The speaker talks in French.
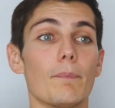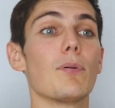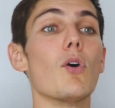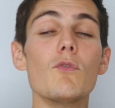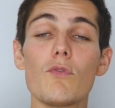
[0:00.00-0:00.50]

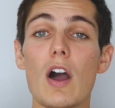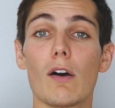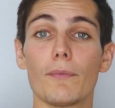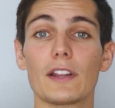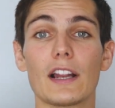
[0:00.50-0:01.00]

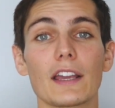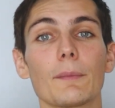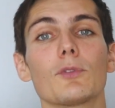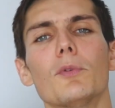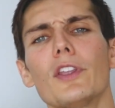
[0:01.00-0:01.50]
promouvoir en fait les
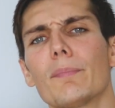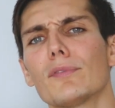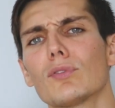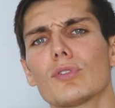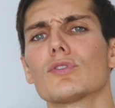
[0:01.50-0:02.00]
crypto-monnaies
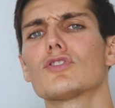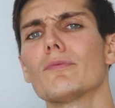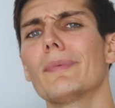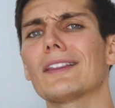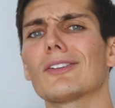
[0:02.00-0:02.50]
plutôt que de
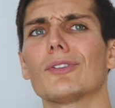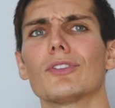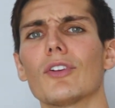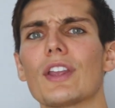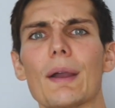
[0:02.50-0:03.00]
se battre
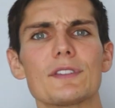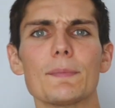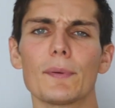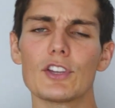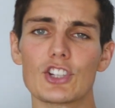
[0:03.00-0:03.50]
dans un
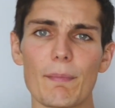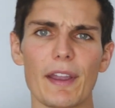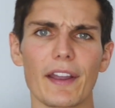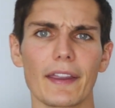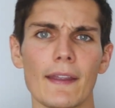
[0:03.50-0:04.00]
petit peu des
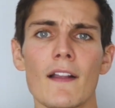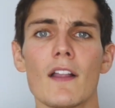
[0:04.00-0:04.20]
chamailleries.